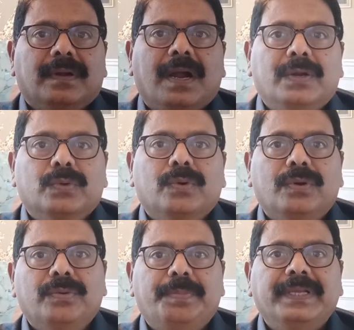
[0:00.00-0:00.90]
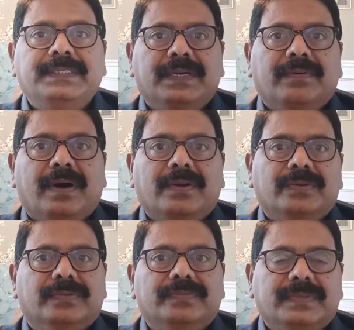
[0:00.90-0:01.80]
నాటుకోళ్ళు
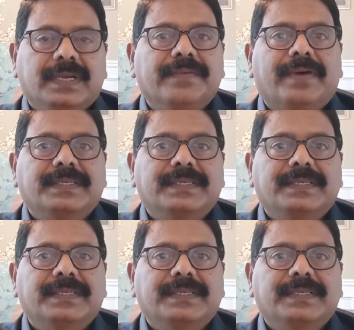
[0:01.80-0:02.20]
పెంచేవారు ఈ